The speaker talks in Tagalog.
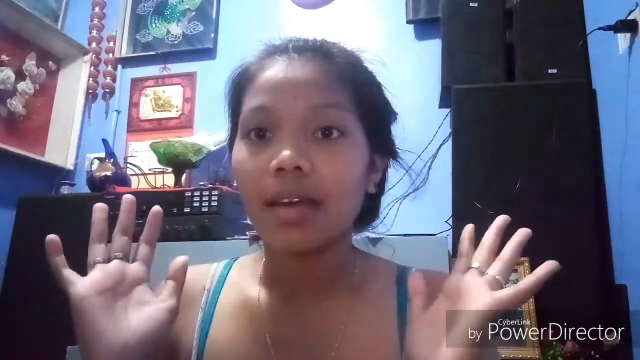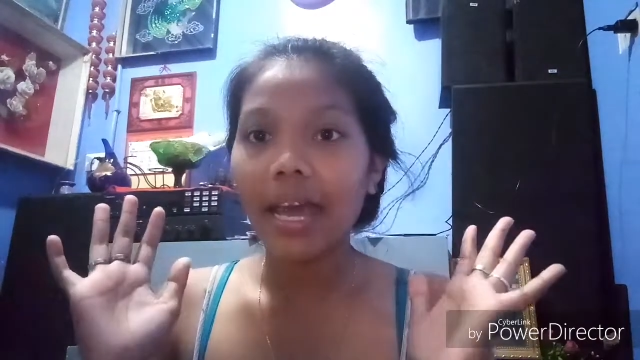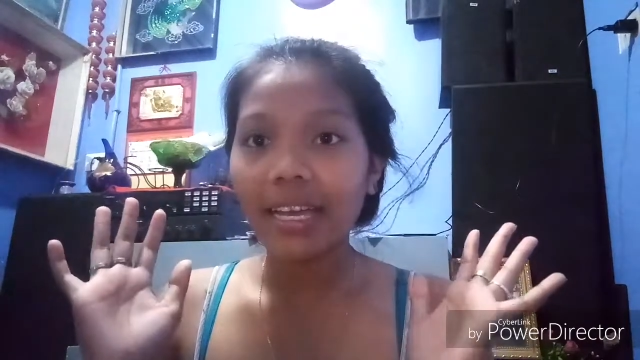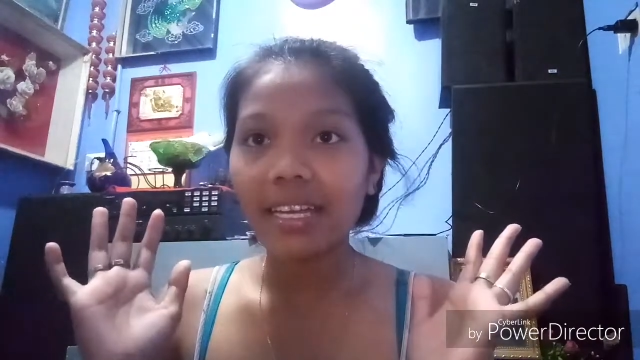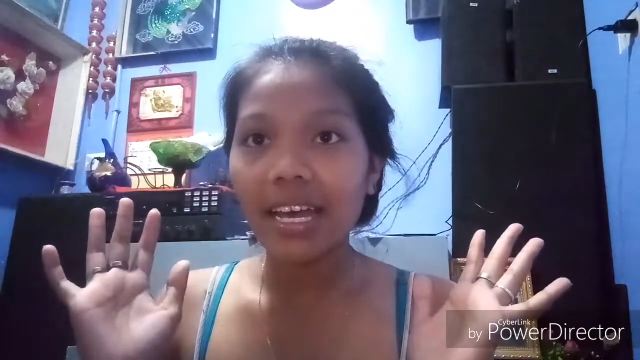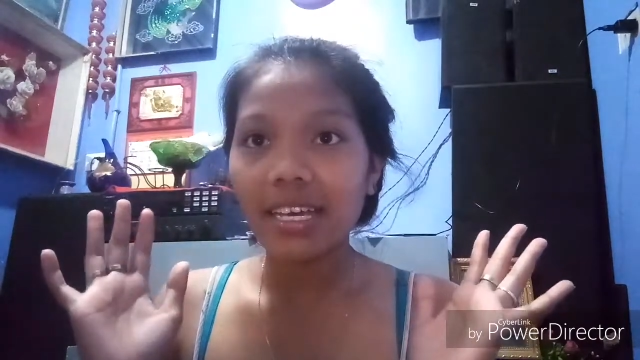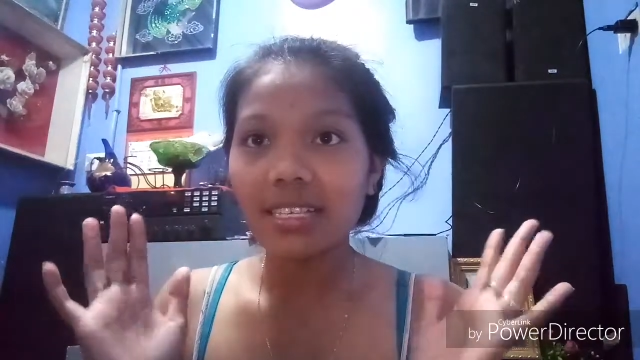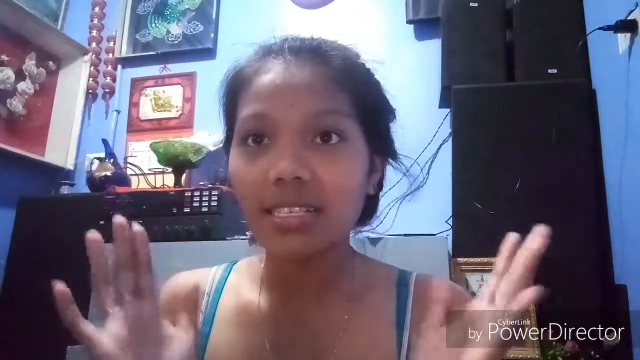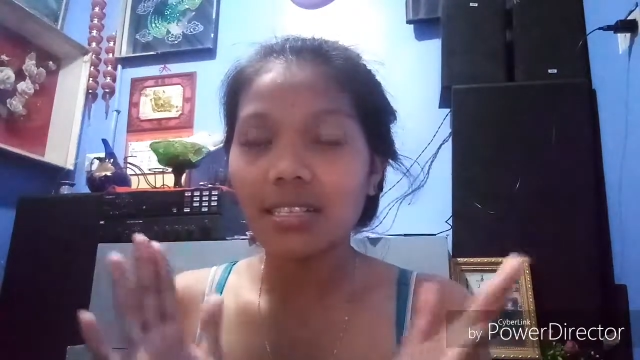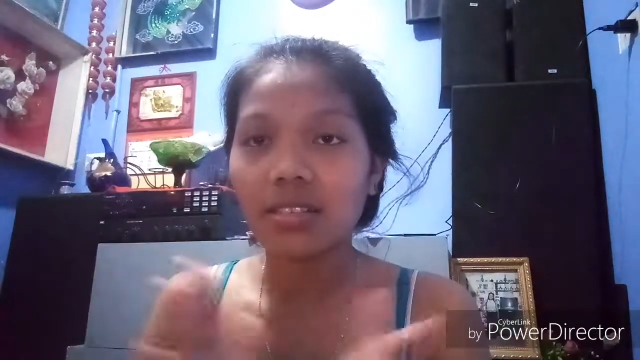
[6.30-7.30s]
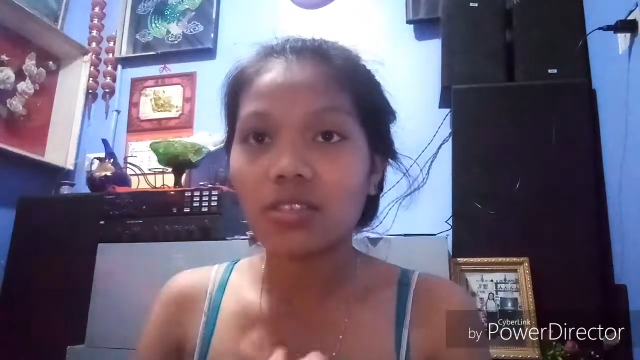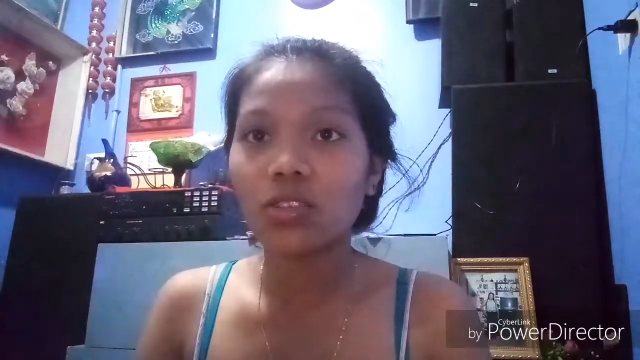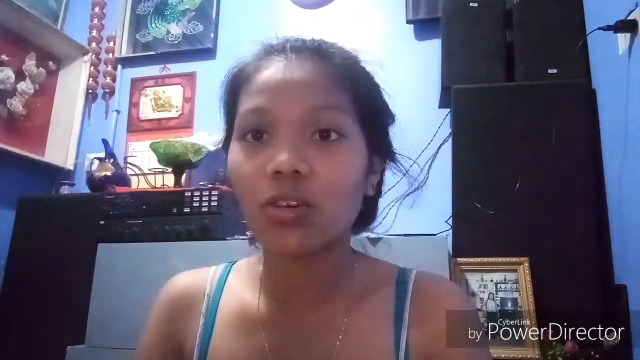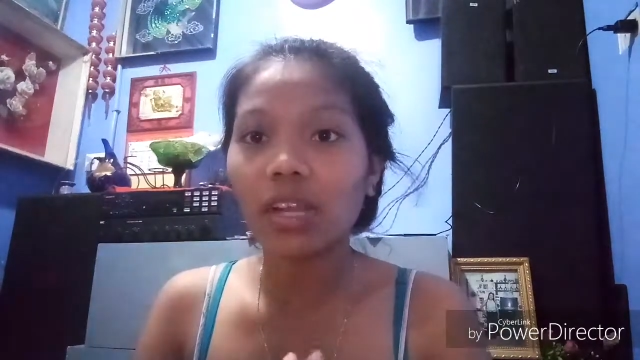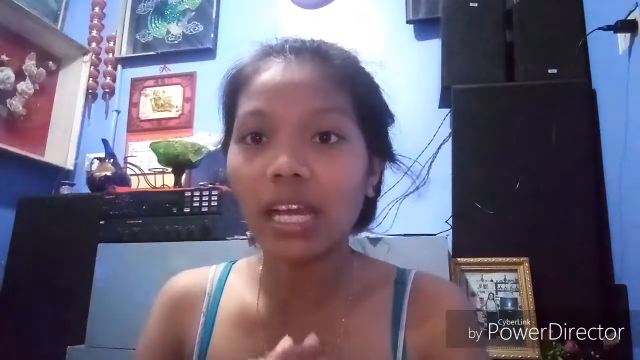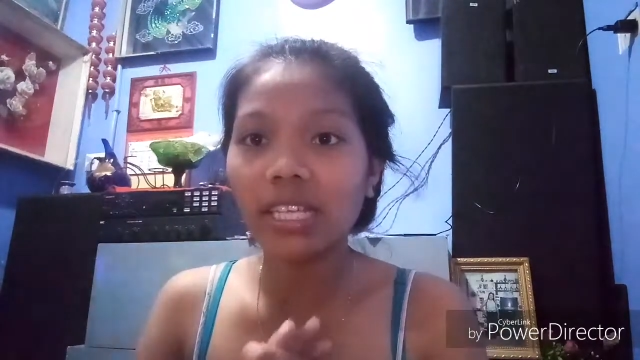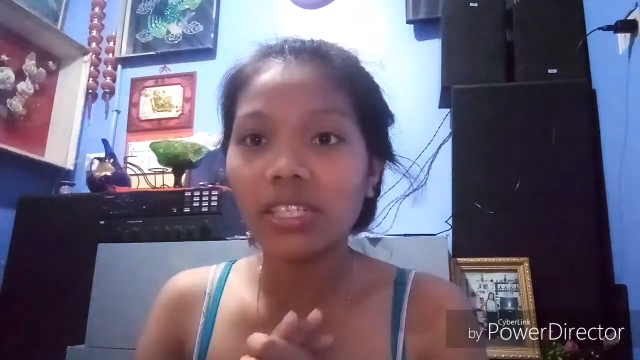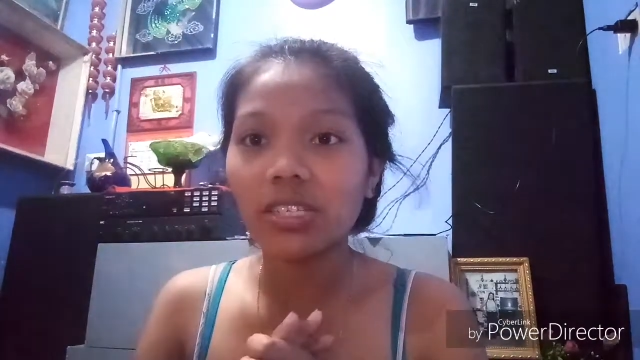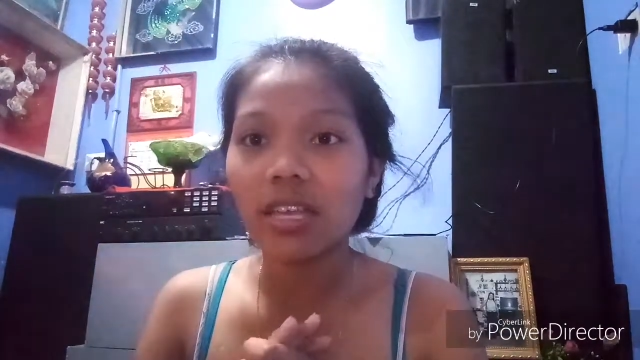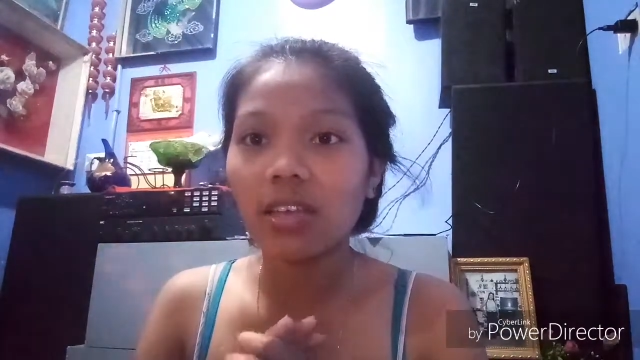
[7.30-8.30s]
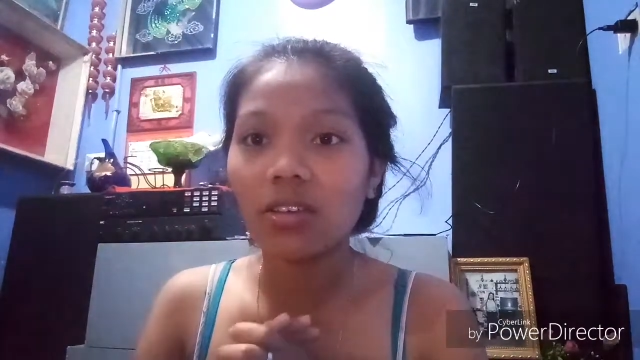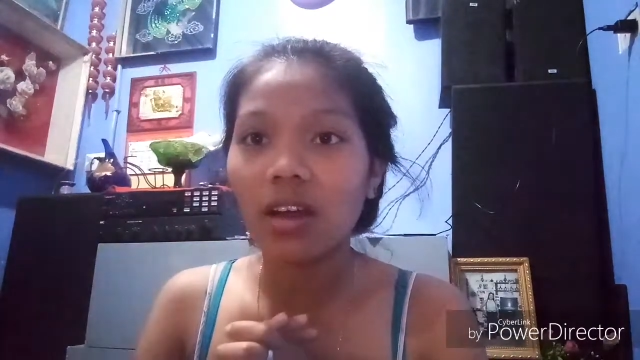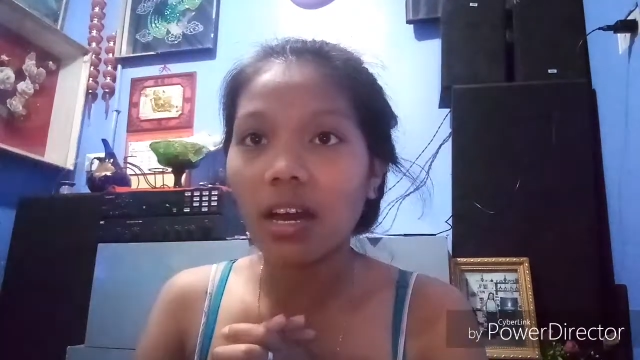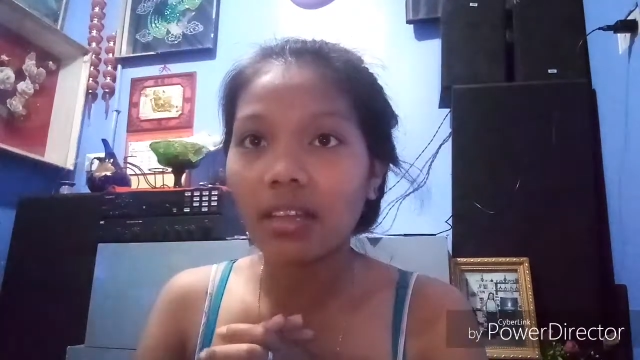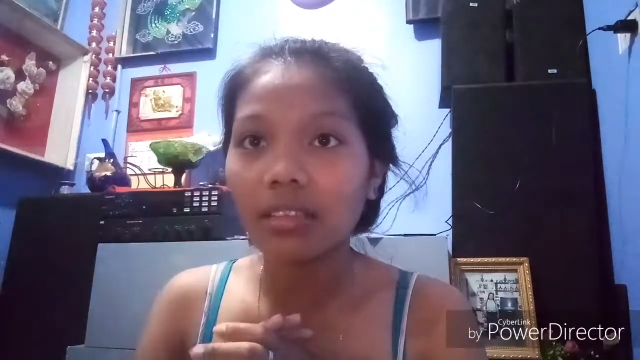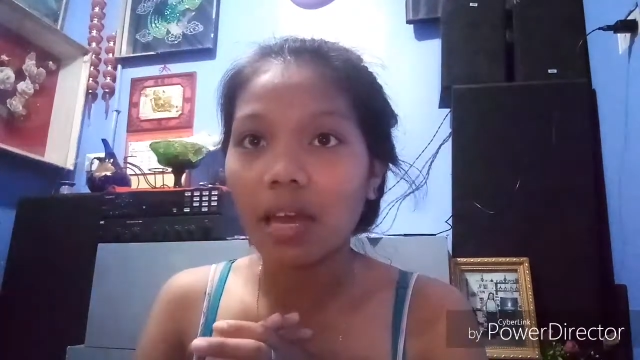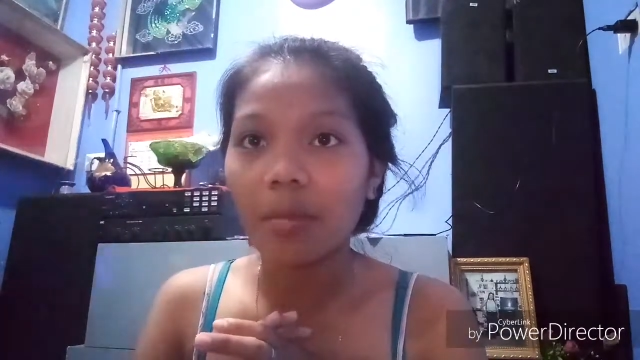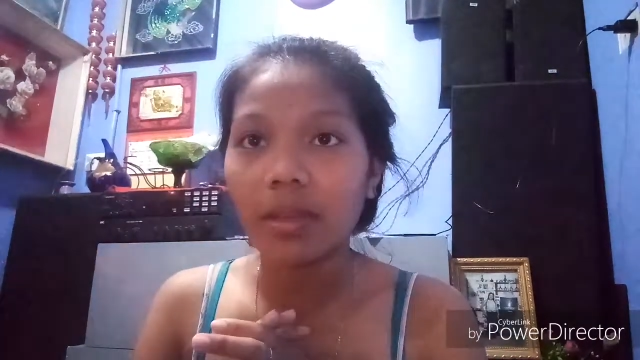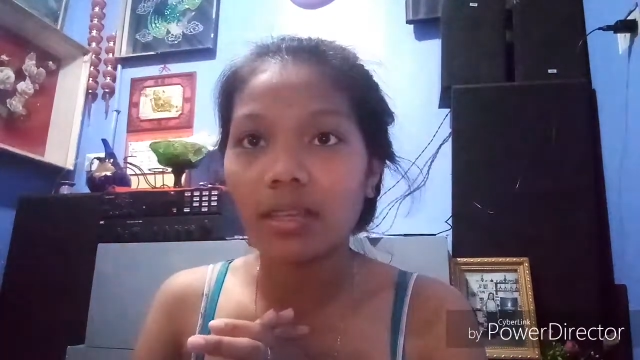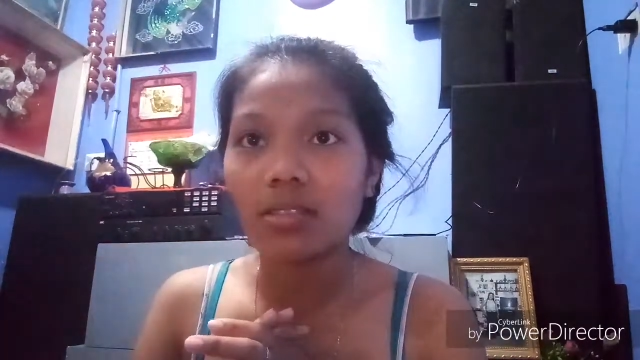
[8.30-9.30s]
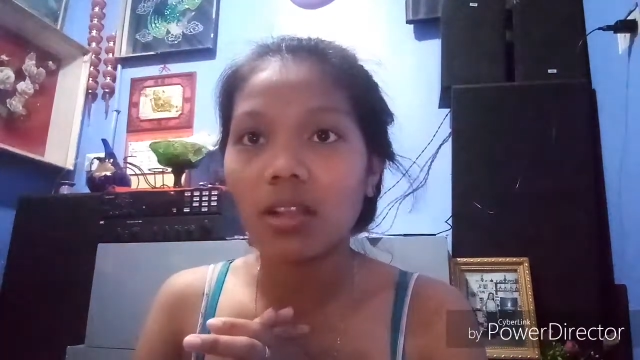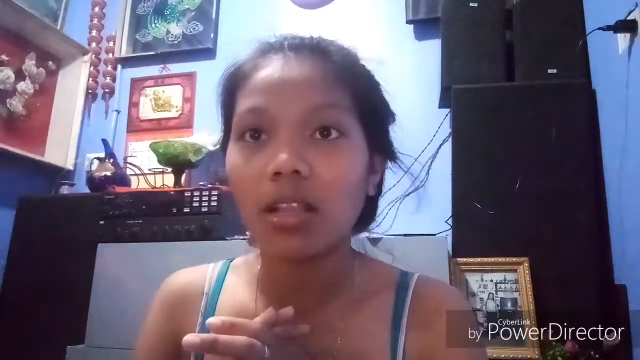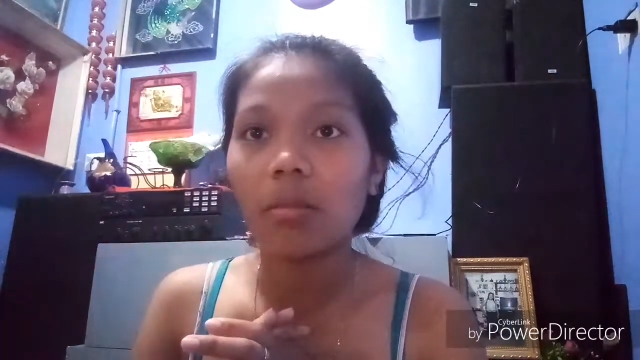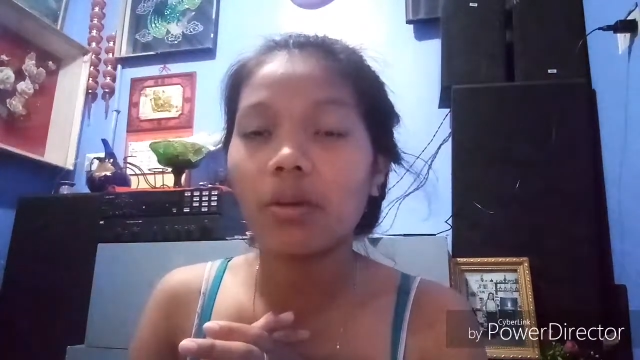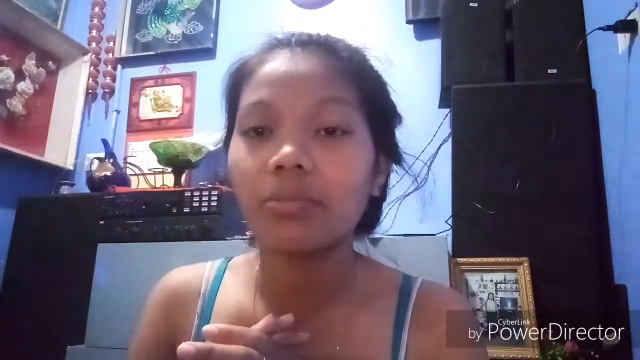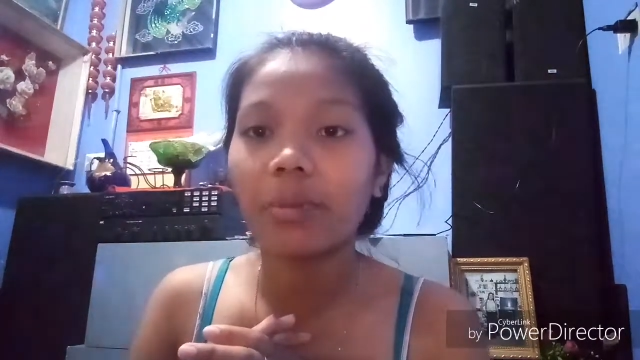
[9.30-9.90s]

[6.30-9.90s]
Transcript: Hi guys! Gusto ko lang i-share sa inyo ang aking topic is all about